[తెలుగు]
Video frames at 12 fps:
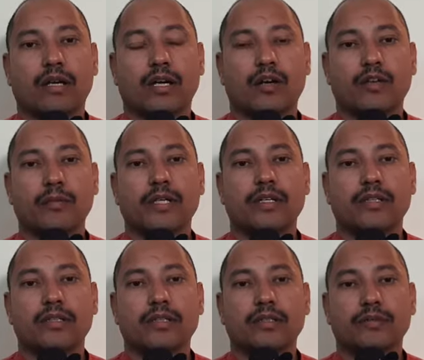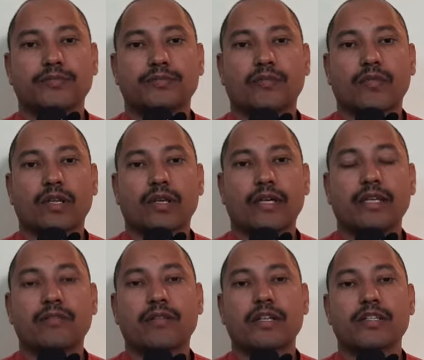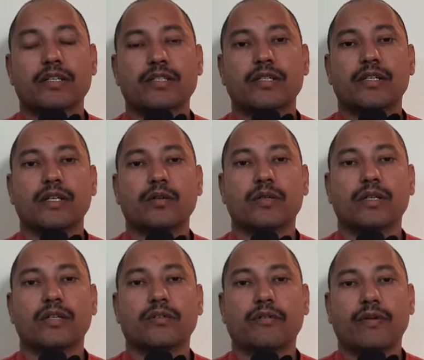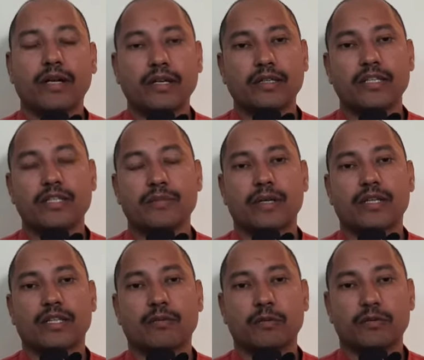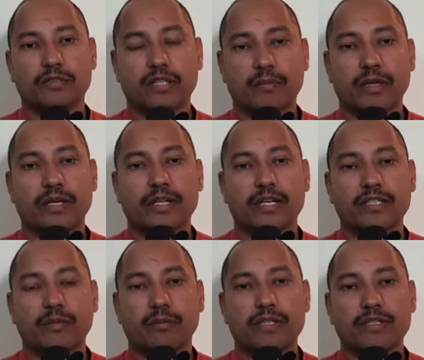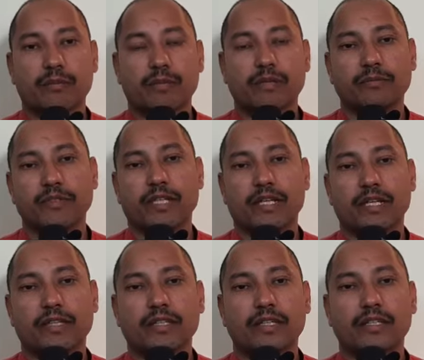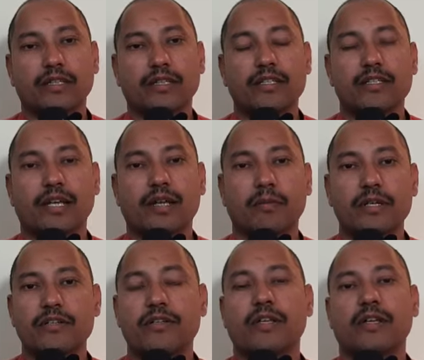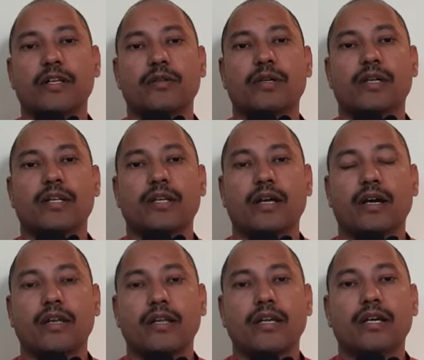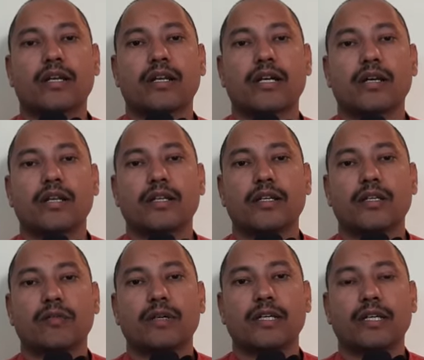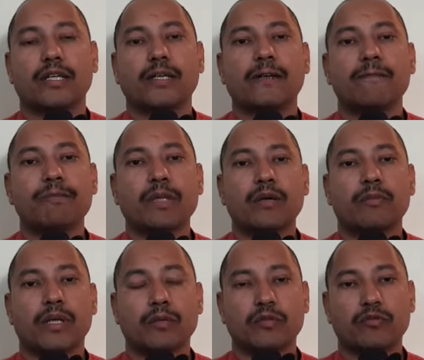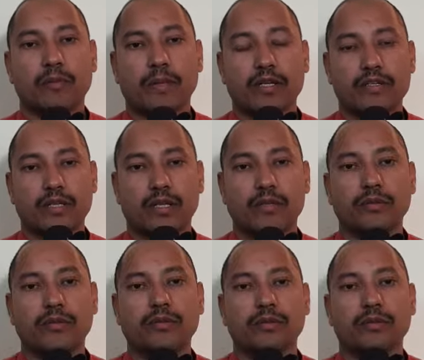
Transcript: గవర్నమెంట్ ఇన్ఫ్రాస్ట్రక్చర్కి ఒక ఫండ్ తీసి పెడతాము సపరేట్గా అని చెప్పేసి చెప్పడం జరిగింది ఇది చాలా మంచిదండి ఎందుకంటే అనేక రకాలైనటువంటి ప్రభుత్వ పాఠశాలలు